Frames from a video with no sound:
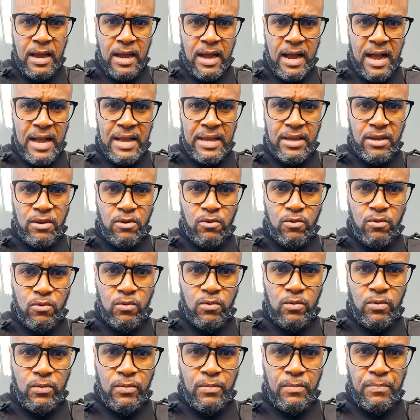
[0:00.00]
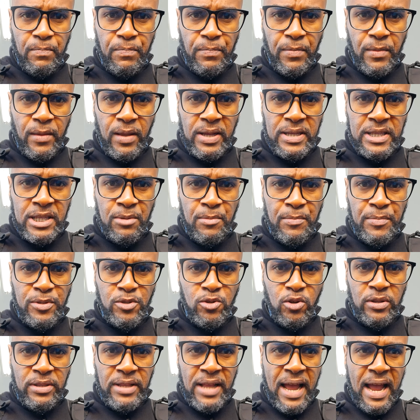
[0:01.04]
caiu exame
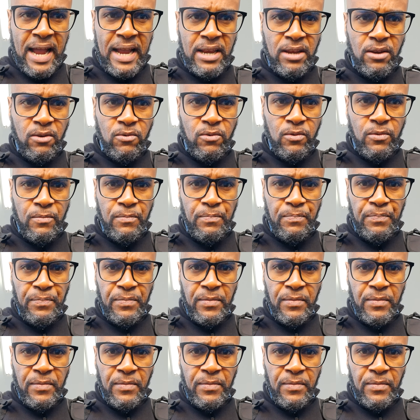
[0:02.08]
psicotécnico,